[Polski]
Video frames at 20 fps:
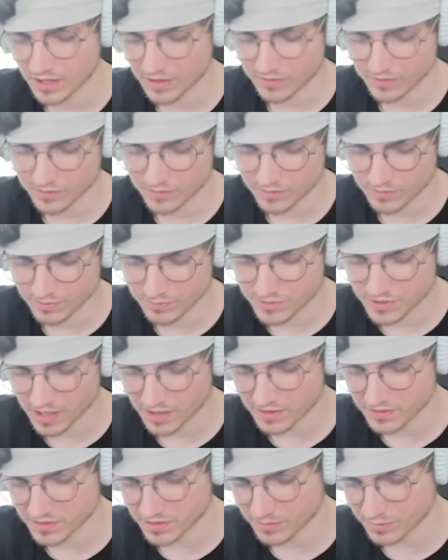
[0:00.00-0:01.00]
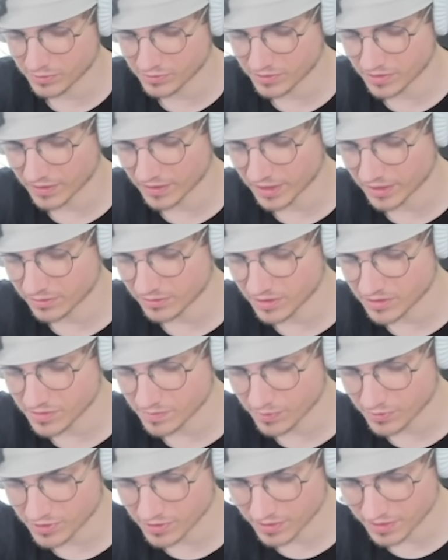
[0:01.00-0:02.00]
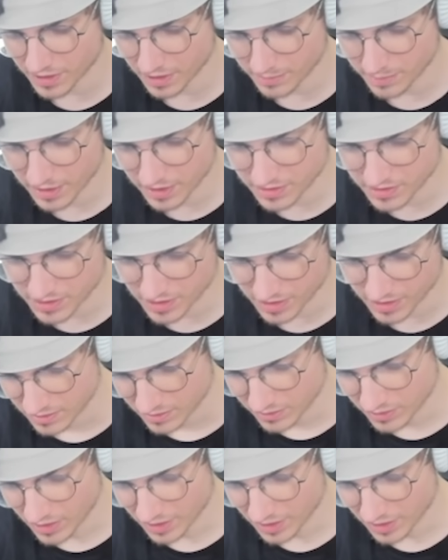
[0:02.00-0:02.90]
Nawet myślałem, że po prostu gram na najtrudniejszym poziomie i tak będzie.